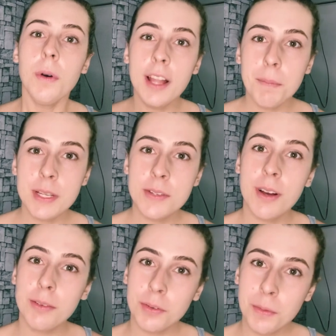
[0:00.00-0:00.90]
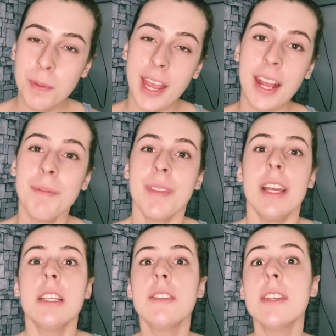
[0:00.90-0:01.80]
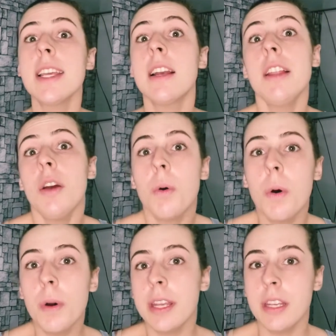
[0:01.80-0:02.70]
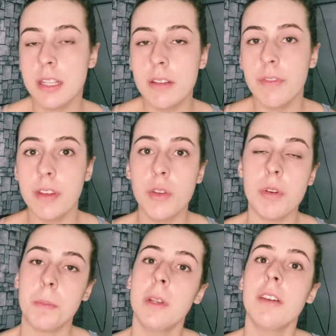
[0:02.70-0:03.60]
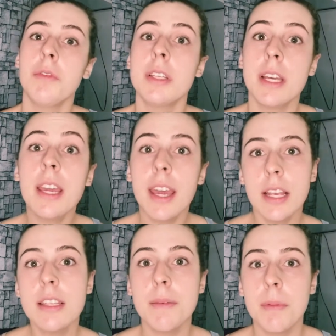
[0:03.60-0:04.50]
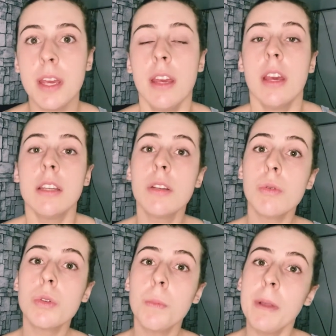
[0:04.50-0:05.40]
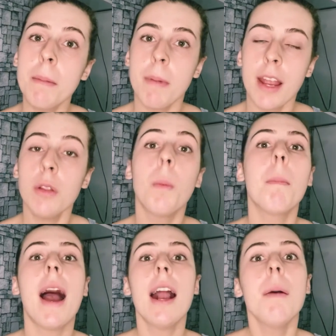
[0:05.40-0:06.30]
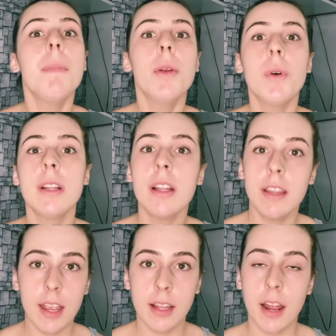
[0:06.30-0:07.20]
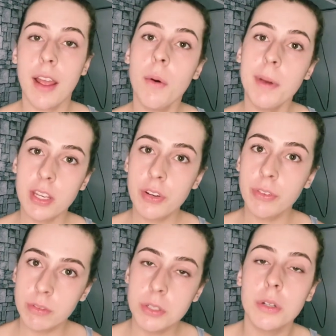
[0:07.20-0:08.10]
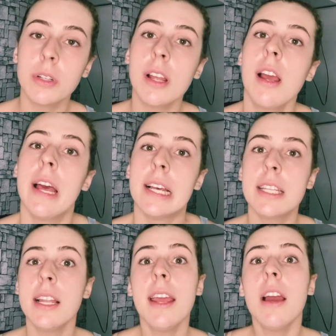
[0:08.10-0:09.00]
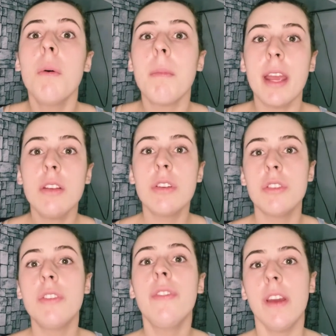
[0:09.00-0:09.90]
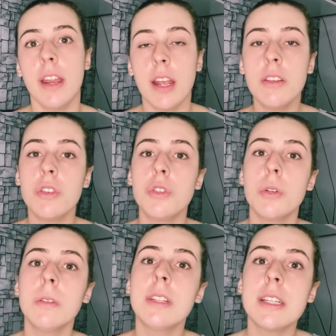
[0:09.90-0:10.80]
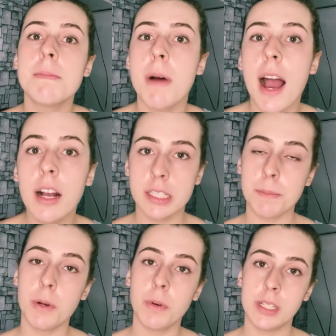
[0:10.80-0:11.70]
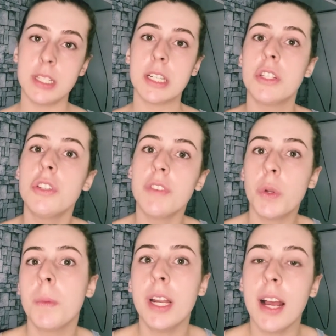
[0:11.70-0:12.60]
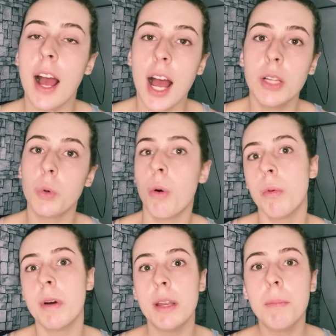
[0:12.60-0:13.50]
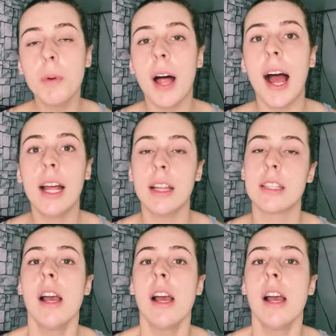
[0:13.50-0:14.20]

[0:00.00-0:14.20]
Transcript: Olá pessoal, tudo bem? Se você clicou aqui nesse vídeo é porque você quer saber se o suplemento maca peruana negra realmente funciona, se ele realmente é diferente de outras macas peruanas que a gente vê no mercado, como manipuladas,